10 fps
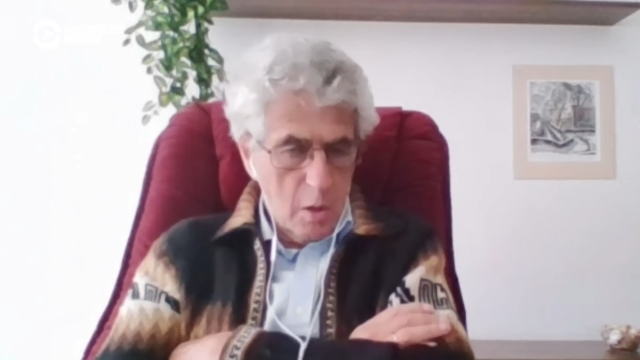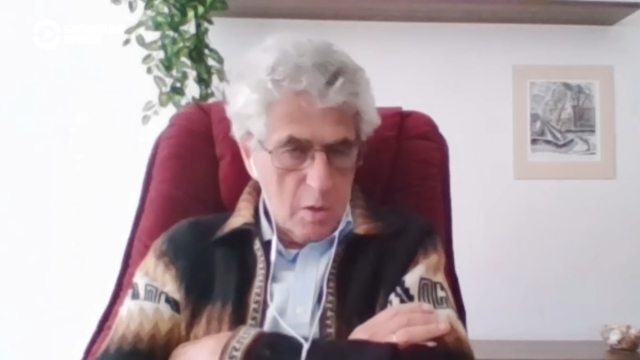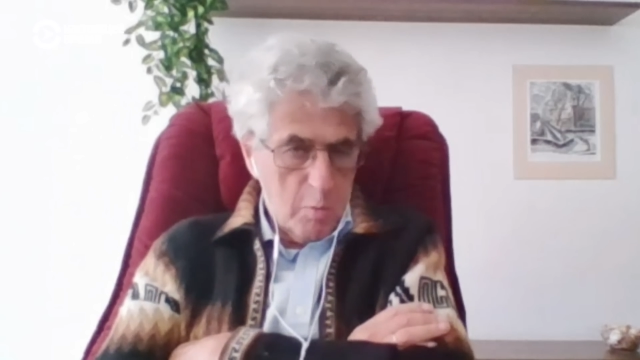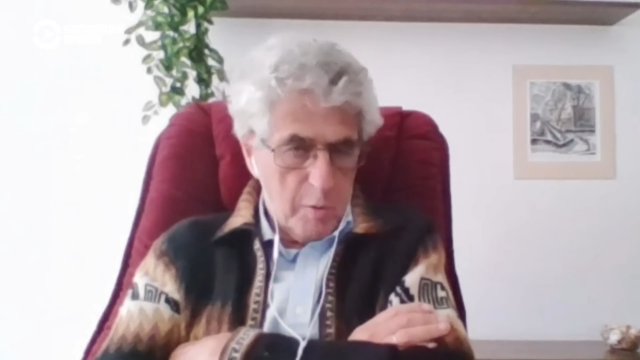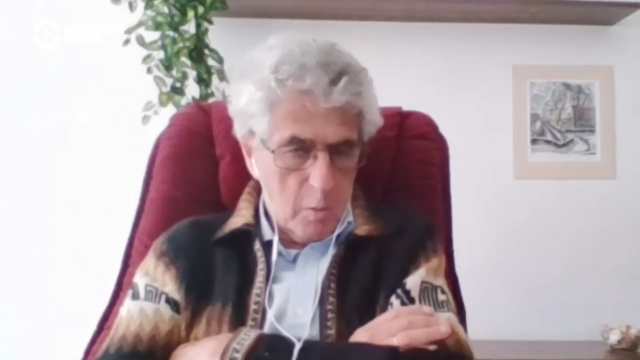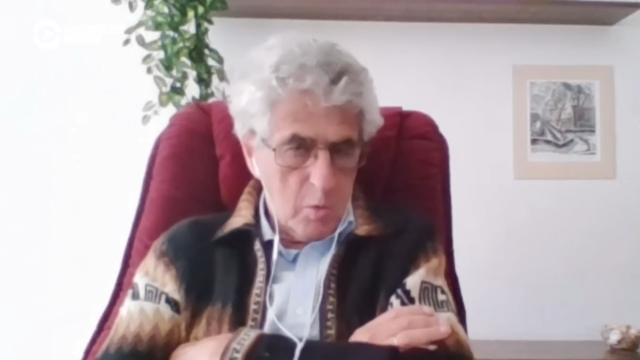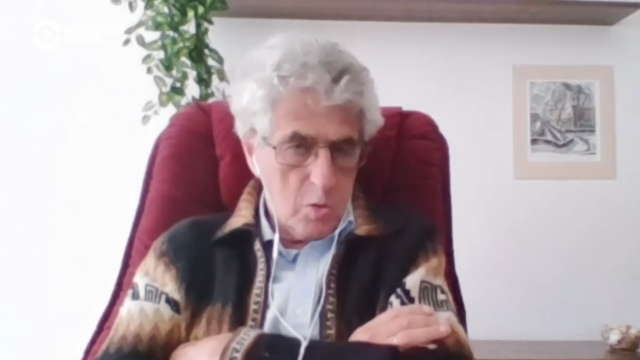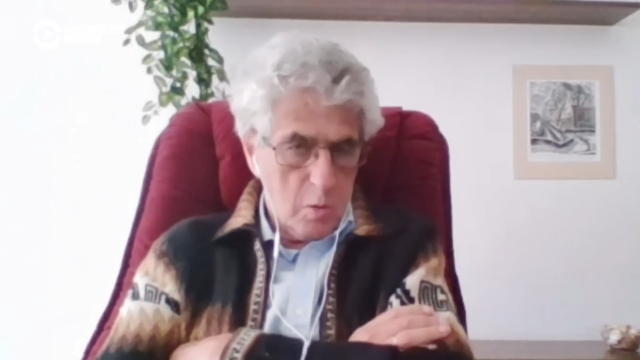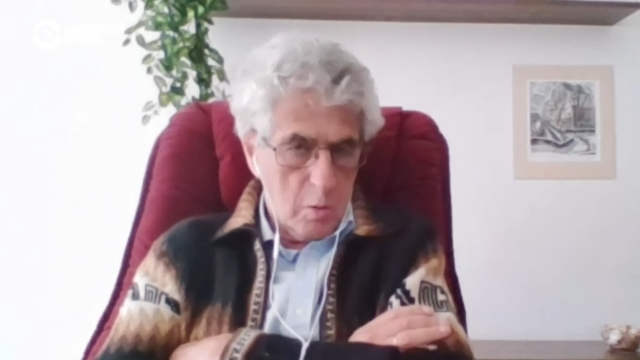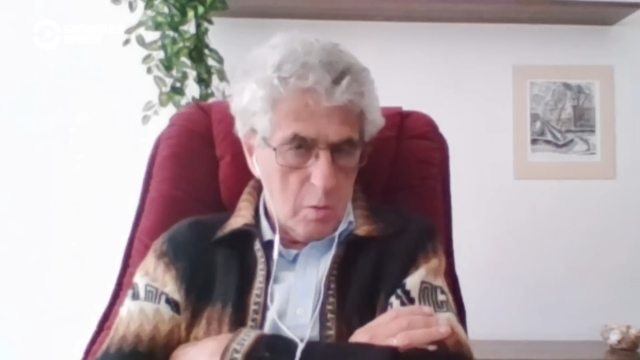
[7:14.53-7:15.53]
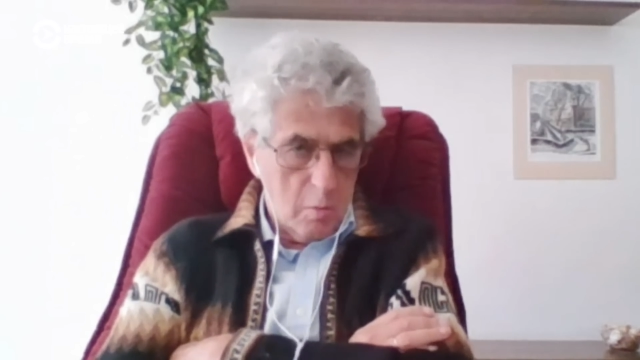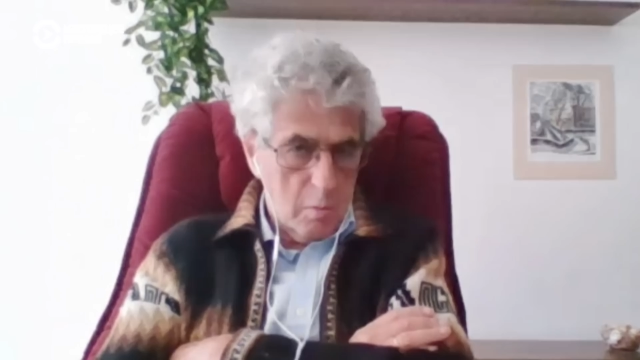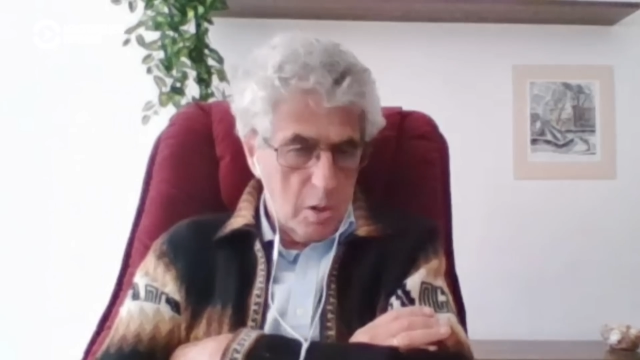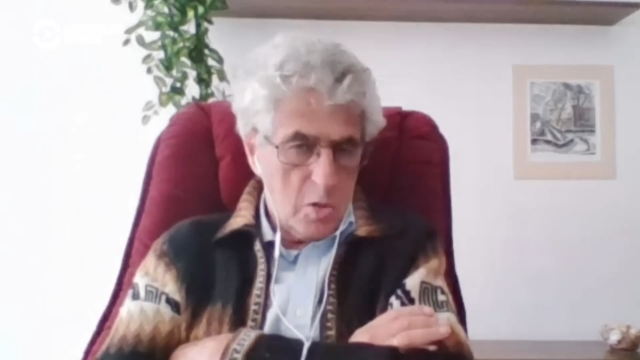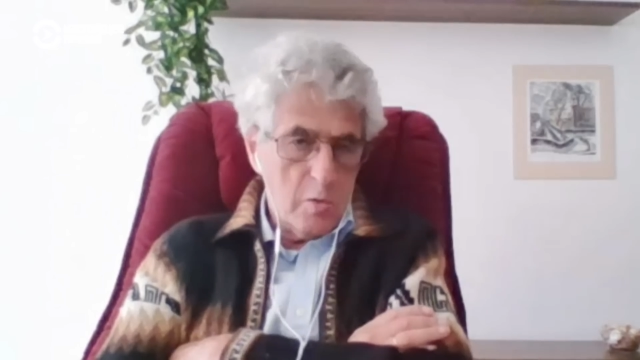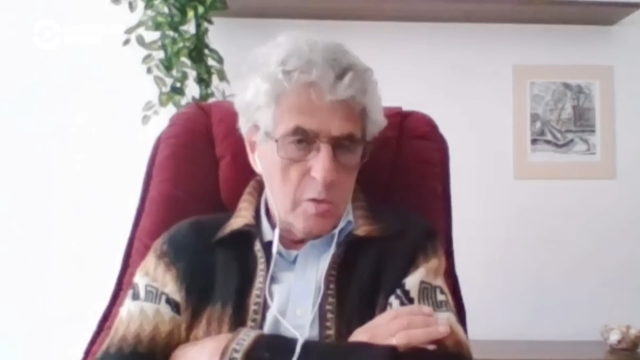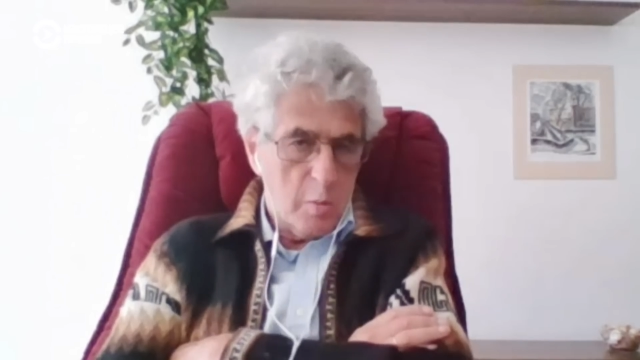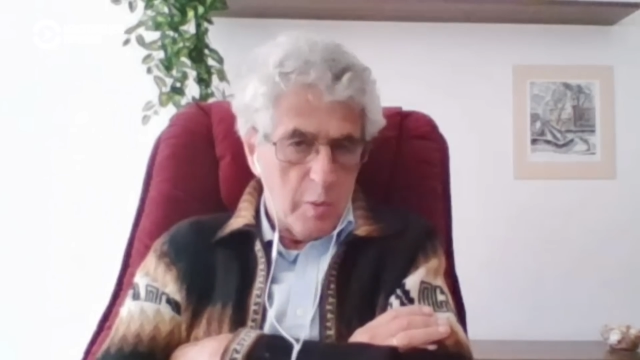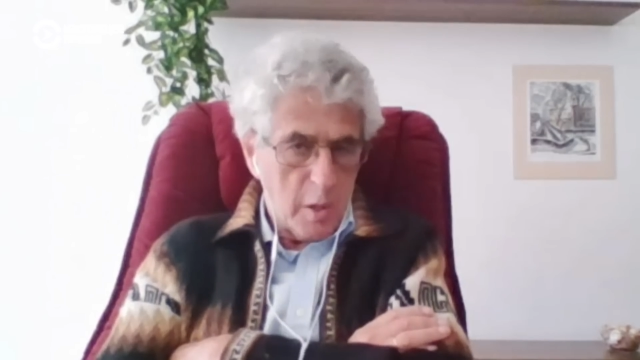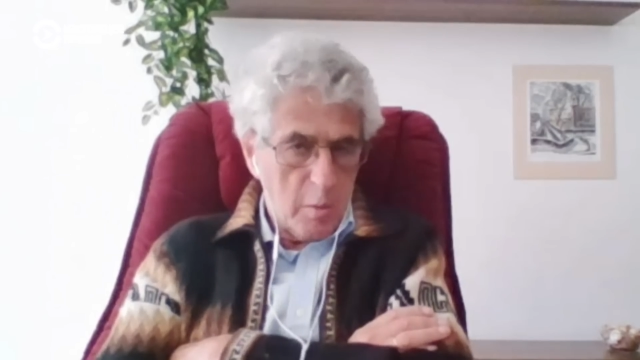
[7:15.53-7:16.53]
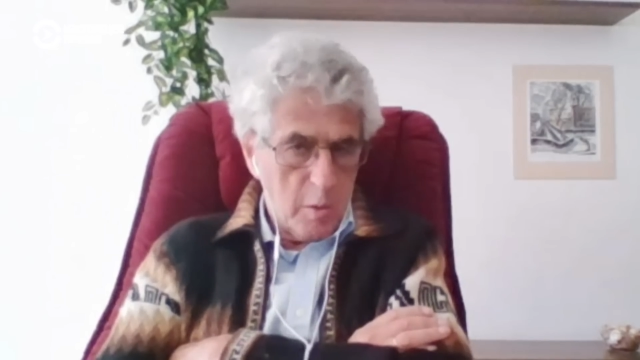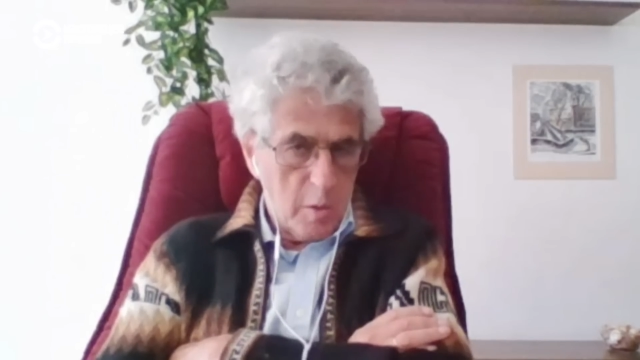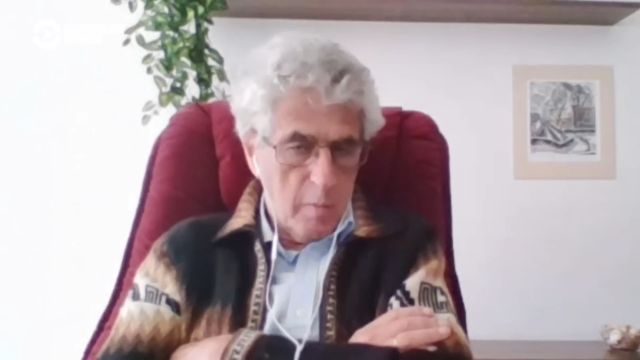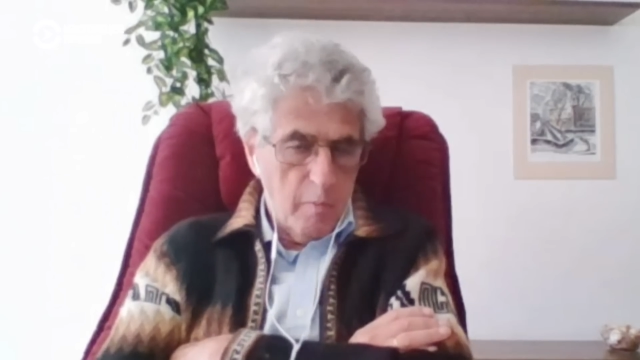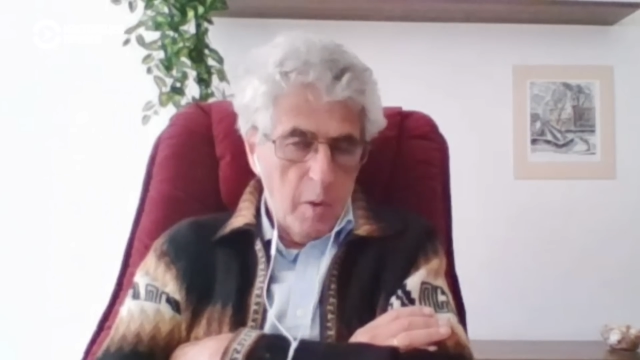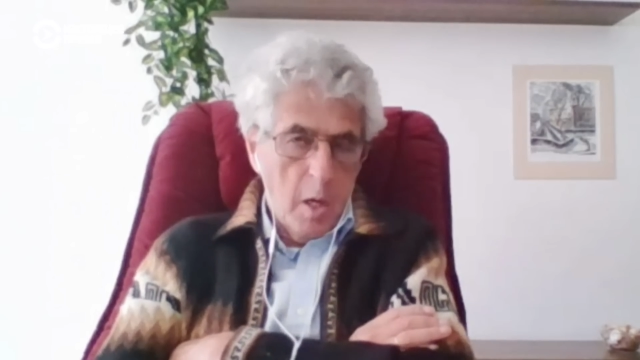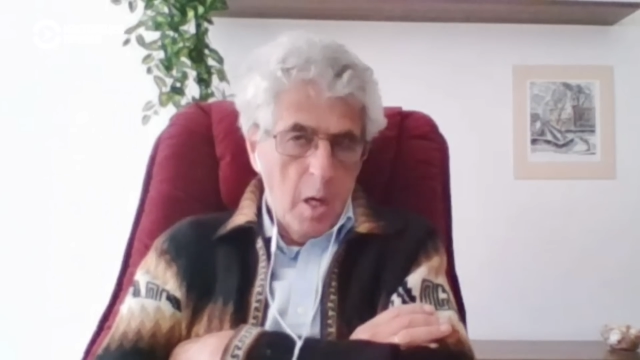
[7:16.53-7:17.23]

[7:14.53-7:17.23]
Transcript: Ну, хотя бы потому, что меньше людей погибнет.